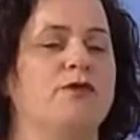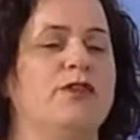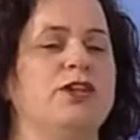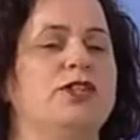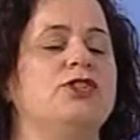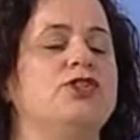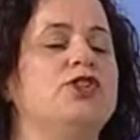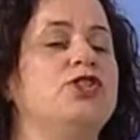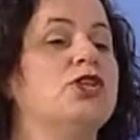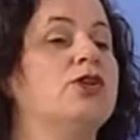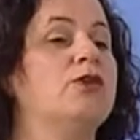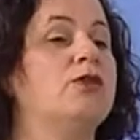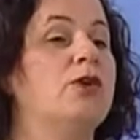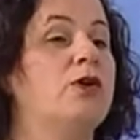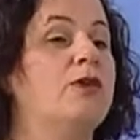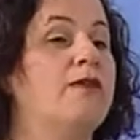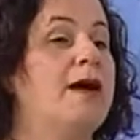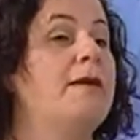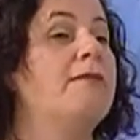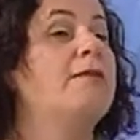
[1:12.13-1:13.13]
25
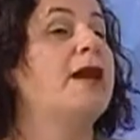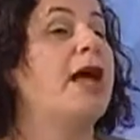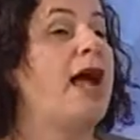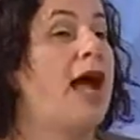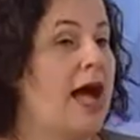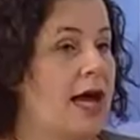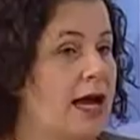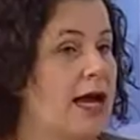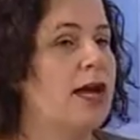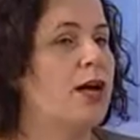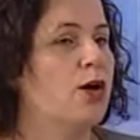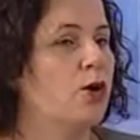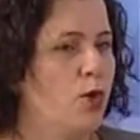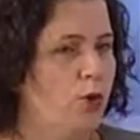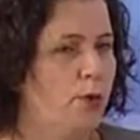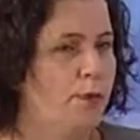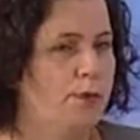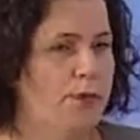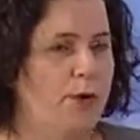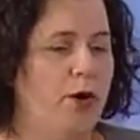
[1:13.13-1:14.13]
novembre anche
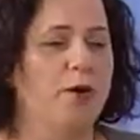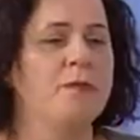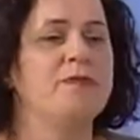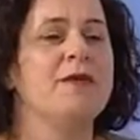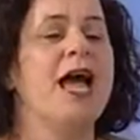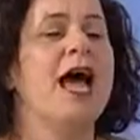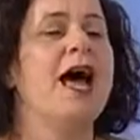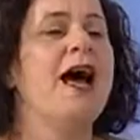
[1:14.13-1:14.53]
Gubbio